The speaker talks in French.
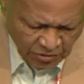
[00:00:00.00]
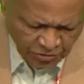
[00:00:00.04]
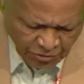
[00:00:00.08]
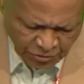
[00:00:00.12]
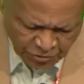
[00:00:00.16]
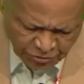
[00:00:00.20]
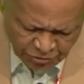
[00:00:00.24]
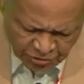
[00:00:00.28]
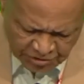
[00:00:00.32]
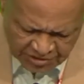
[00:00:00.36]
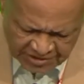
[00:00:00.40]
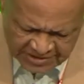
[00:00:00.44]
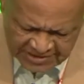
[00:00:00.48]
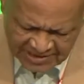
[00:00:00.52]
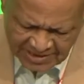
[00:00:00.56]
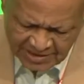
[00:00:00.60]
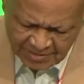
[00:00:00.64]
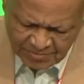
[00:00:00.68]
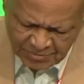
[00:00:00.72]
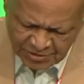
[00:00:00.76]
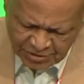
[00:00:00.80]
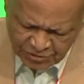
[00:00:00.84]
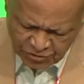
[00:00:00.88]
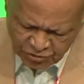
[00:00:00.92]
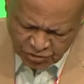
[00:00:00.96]
Le
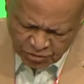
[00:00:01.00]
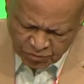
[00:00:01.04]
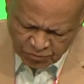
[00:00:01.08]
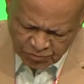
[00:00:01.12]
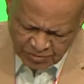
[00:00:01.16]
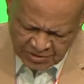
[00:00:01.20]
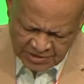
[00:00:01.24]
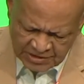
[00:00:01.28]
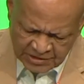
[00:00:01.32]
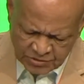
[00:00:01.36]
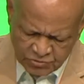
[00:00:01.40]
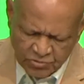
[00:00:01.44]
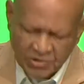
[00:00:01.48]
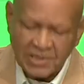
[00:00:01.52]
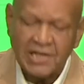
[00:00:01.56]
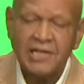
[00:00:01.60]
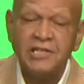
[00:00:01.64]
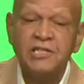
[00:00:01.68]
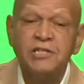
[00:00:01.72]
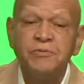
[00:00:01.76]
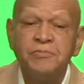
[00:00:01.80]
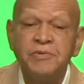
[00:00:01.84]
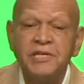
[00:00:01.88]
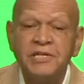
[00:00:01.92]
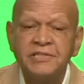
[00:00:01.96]
deuxième est celui de la
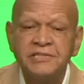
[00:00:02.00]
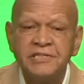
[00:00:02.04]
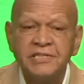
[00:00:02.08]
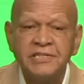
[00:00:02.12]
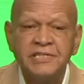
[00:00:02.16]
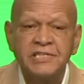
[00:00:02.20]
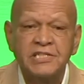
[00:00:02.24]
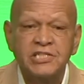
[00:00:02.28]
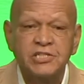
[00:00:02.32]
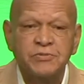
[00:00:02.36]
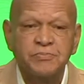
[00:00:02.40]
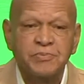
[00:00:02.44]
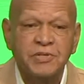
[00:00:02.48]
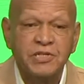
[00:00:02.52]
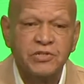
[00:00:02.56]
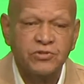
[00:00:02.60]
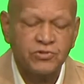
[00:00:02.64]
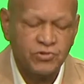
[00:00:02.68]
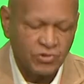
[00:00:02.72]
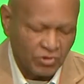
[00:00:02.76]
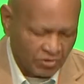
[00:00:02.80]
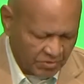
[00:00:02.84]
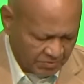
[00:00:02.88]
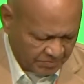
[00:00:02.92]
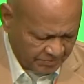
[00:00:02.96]
liberté
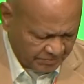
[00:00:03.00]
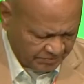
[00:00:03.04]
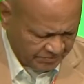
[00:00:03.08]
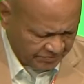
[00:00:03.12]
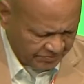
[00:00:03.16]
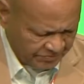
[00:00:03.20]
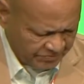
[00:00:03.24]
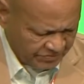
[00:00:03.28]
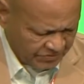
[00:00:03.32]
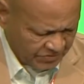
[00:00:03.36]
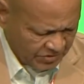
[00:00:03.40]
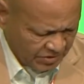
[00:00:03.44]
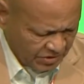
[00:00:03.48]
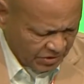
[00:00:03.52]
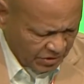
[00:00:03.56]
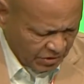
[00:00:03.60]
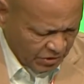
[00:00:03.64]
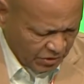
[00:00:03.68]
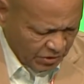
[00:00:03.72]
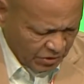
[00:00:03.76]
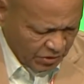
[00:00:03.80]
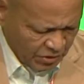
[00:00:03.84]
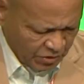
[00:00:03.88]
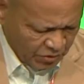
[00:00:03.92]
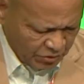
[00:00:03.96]
d'expression.
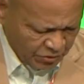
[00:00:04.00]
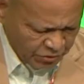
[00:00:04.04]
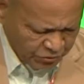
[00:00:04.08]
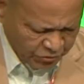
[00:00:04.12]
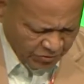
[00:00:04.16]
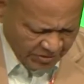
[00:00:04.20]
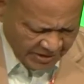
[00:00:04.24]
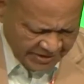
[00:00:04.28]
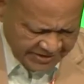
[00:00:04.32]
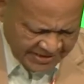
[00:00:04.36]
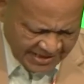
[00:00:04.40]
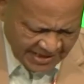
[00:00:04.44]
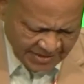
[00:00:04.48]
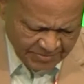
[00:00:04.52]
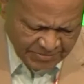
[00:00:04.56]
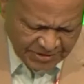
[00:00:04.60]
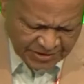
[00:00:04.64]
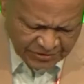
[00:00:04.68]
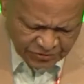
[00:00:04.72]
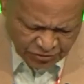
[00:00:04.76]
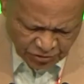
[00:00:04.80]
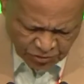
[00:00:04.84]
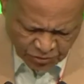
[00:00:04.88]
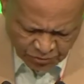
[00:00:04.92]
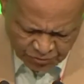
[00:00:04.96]
Le troisième est
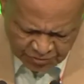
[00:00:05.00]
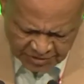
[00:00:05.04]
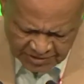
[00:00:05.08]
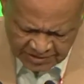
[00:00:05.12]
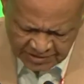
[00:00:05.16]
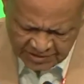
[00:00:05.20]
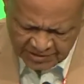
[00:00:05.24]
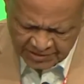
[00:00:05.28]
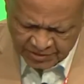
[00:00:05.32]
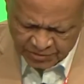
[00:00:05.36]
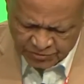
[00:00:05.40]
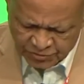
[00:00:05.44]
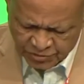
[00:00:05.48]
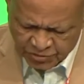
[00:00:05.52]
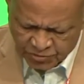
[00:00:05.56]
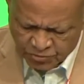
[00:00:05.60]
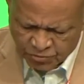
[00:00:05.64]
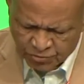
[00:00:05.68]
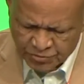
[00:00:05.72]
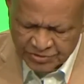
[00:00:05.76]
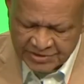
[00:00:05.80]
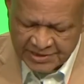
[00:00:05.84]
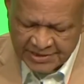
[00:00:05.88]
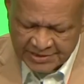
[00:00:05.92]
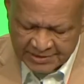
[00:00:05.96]
celui de
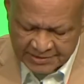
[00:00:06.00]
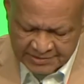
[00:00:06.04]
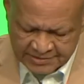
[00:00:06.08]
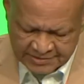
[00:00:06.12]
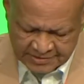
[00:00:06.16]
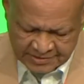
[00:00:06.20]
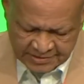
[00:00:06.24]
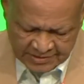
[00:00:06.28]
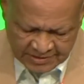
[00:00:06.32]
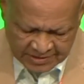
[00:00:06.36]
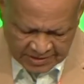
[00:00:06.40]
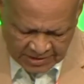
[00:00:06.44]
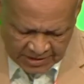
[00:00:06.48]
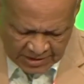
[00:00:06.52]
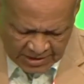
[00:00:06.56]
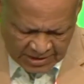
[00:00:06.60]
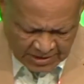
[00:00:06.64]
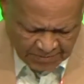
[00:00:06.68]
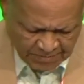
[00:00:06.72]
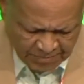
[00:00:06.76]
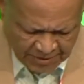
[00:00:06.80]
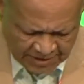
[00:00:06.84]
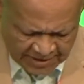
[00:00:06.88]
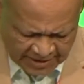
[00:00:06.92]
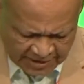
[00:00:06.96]
contexte
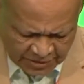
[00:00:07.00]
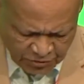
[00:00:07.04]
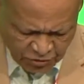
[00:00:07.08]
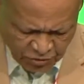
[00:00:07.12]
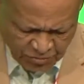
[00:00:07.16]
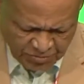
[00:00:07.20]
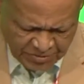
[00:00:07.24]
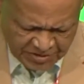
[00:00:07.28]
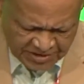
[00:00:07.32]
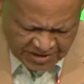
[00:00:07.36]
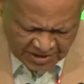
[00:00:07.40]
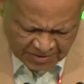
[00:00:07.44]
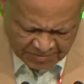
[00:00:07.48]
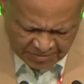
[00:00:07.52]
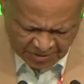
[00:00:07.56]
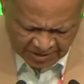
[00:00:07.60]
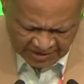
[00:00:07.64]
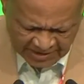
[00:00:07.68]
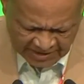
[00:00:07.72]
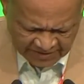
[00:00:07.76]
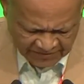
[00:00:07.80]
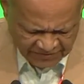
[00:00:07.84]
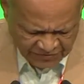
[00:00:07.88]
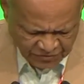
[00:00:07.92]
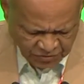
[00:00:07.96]
prédominé par
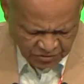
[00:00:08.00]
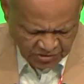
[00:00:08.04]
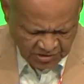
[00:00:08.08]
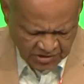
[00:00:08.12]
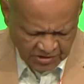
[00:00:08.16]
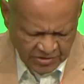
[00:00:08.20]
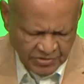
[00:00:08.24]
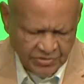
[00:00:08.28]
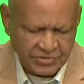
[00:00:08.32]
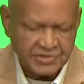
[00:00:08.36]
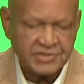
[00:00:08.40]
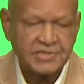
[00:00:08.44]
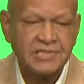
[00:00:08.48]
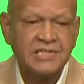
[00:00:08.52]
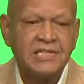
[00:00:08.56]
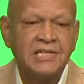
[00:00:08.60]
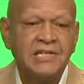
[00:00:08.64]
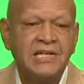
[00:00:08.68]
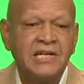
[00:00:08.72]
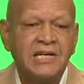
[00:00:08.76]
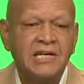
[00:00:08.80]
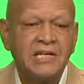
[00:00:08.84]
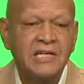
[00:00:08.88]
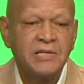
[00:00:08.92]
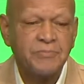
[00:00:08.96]
la violence et
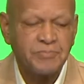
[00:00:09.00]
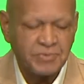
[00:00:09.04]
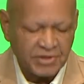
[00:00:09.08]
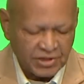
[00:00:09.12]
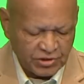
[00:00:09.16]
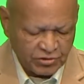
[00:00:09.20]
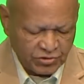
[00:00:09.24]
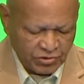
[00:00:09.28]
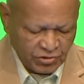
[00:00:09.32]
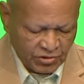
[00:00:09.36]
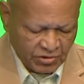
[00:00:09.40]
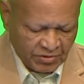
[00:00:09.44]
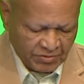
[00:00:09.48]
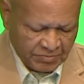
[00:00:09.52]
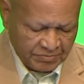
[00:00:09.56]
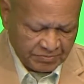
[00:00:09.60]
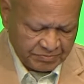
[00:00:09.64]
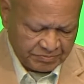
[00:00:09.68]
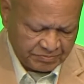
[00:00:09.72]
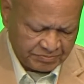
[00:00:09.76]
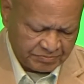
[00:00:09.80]
la répression.